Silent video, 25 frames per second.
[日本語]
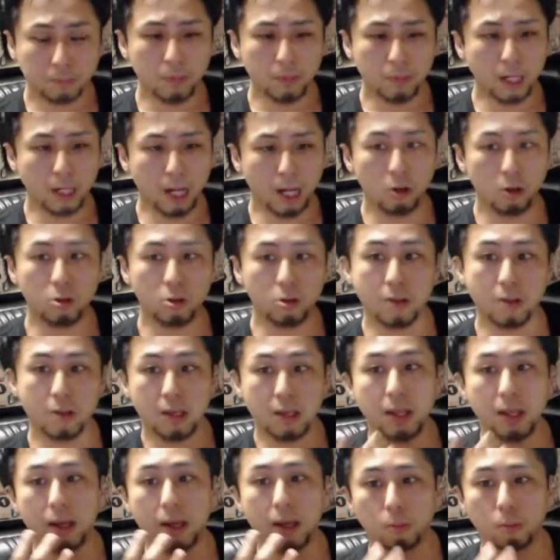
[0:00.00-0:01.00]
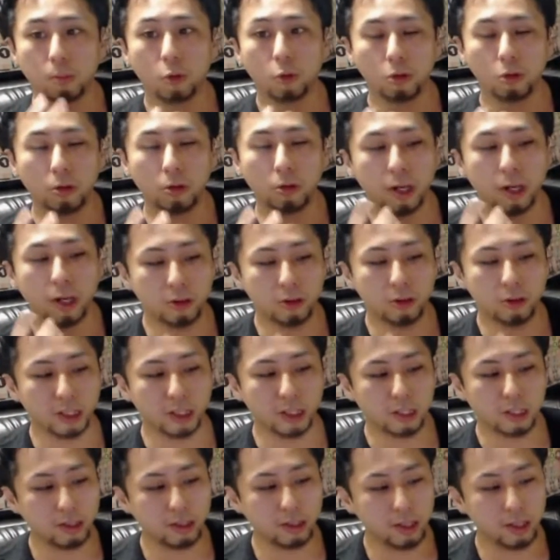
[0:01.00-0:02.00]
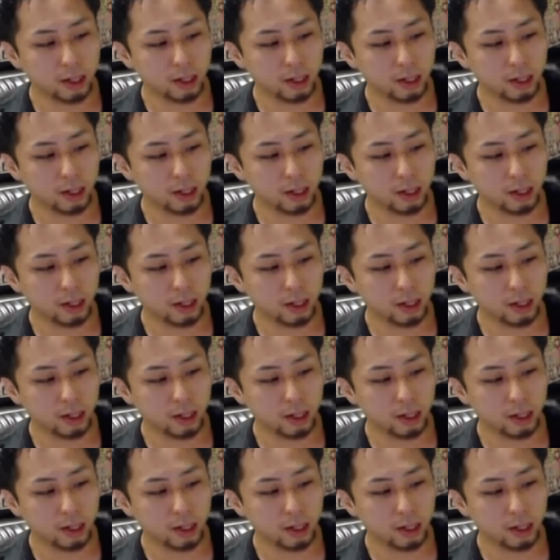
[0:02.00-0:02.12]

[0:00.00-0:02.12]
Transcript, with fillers: 顔つきね。元の顔じゃなくて、